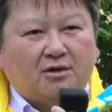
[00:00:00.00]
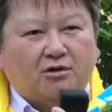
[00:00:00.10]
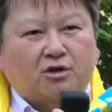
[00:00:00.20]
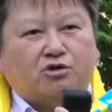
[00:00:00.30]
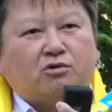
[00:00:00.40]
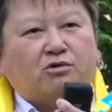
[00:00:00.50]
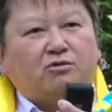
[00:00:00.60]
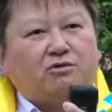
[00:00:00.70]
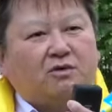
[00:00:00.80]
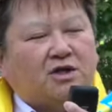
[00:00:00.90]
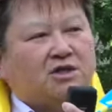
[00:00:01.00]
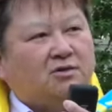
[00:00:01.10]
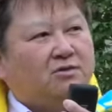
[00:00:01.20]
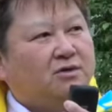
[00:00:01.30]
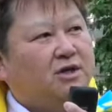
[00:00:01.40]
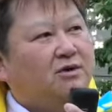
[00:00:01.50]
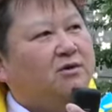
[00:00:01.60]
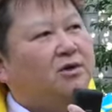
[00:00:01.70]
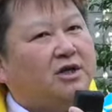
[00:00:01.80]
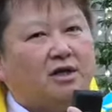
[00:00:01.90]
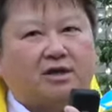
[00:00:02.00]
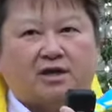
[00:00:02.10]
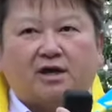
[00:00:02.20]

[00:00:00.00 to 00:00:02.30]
でちょうど私の方に電話をいただい